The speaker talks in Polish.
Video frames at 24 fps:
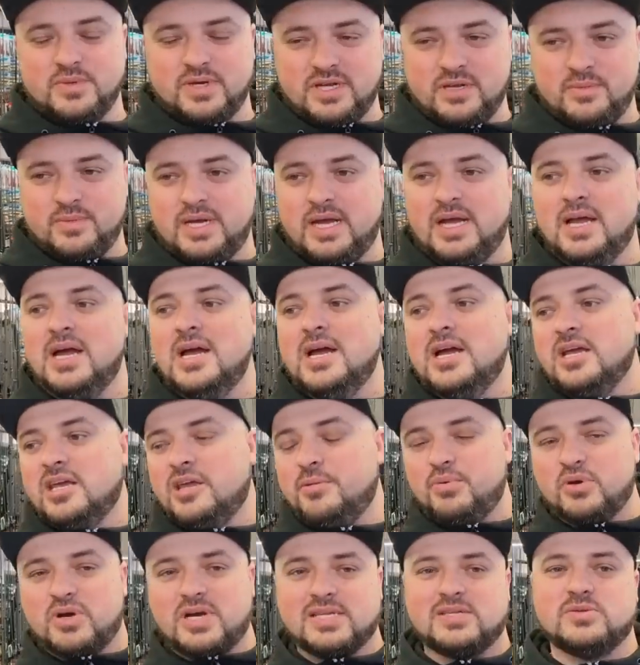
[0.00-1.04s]
rybę i
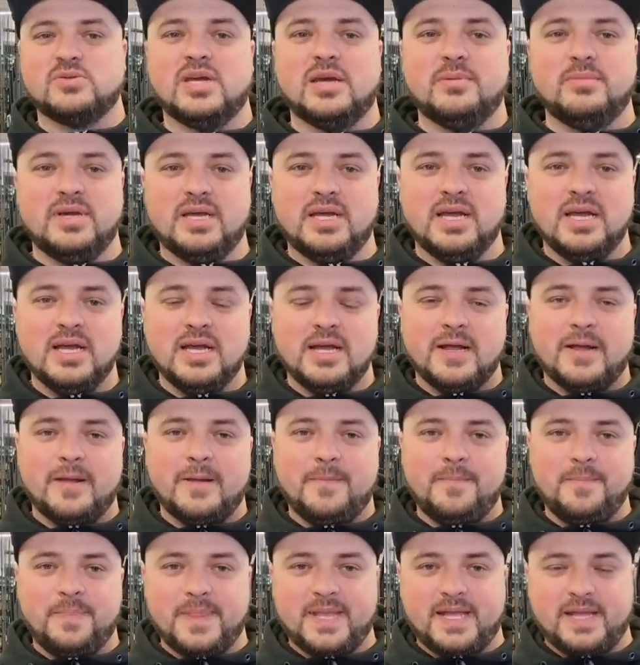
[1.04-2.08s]
pokazujemy
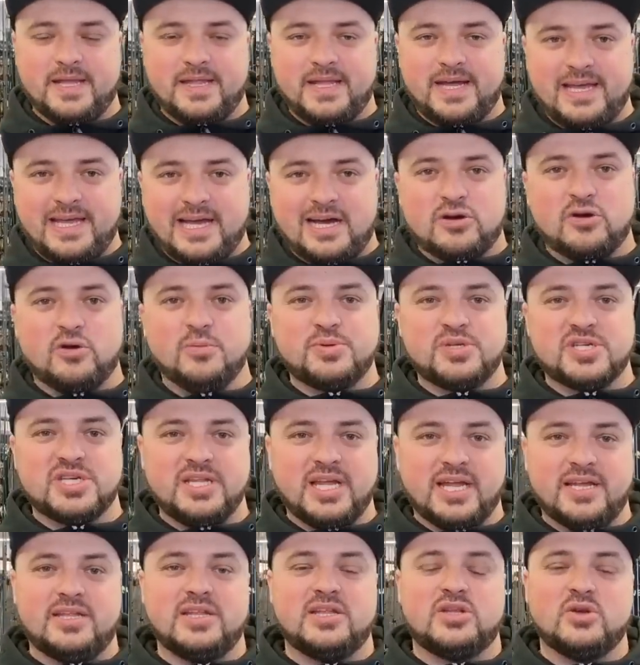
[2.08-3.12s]
mm, na jaką
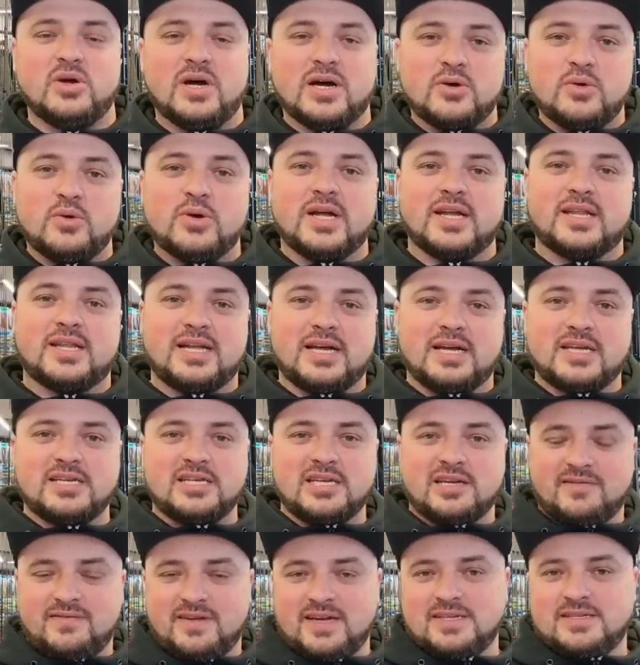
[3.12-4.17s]
przynętę, to akurat tak się
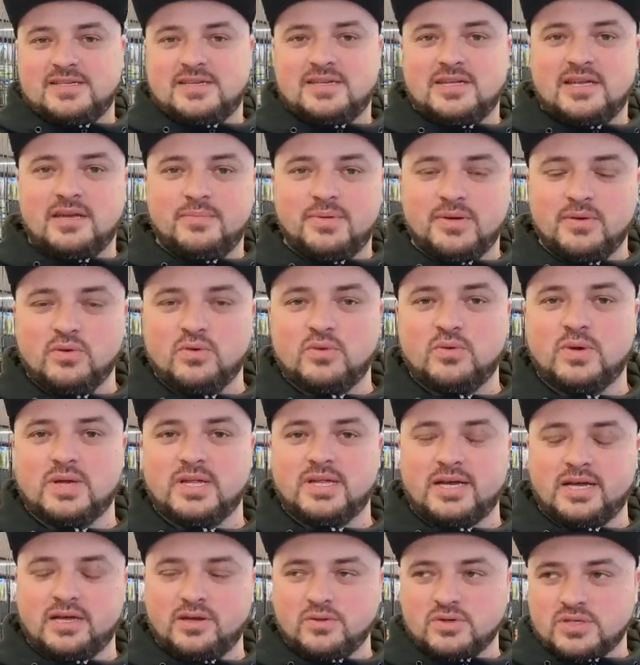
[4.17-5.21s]
gwiazdy na niebie
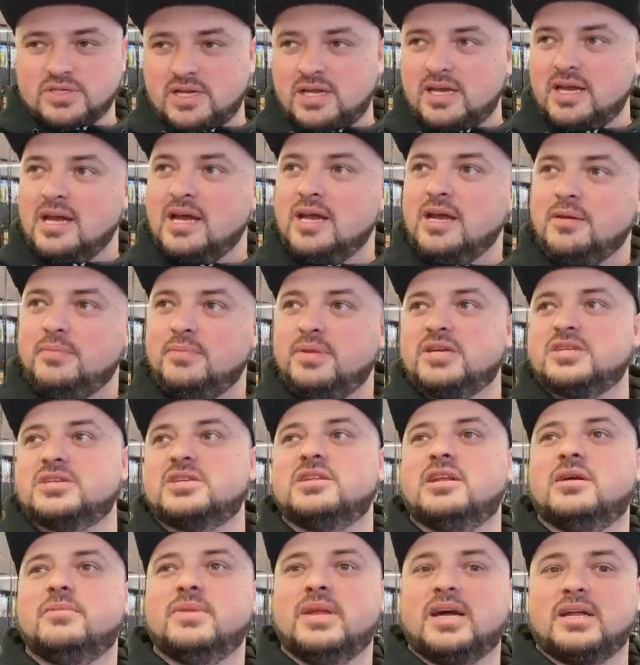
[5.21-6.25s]
układają, że bierze
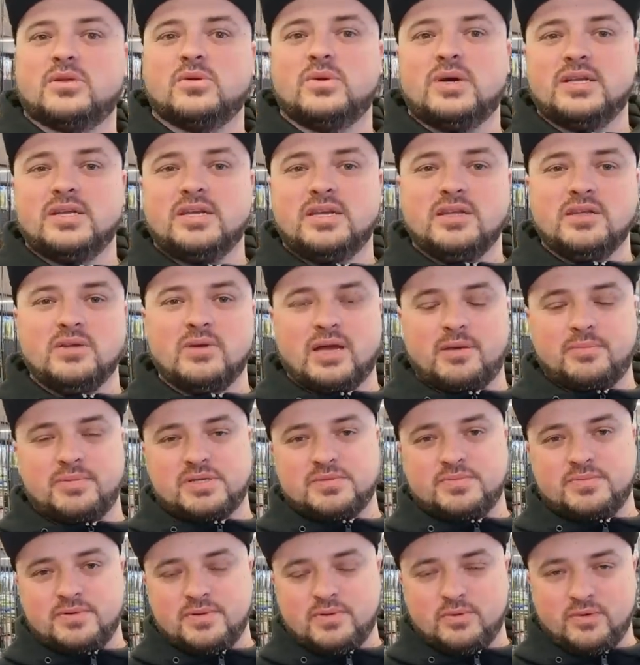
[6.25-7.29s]
nam na to, a nie inno.
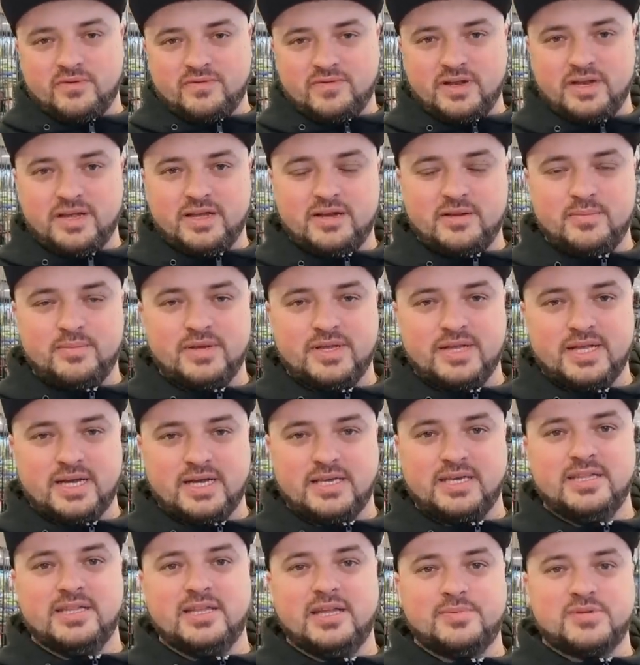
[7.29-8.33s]
Jakbyśmy łowili ryby na
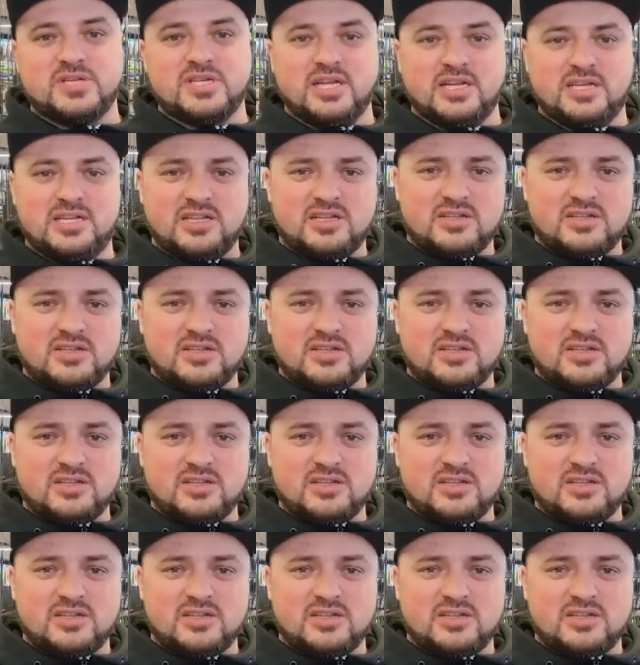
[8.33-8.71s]
inne bo, bo przynęty,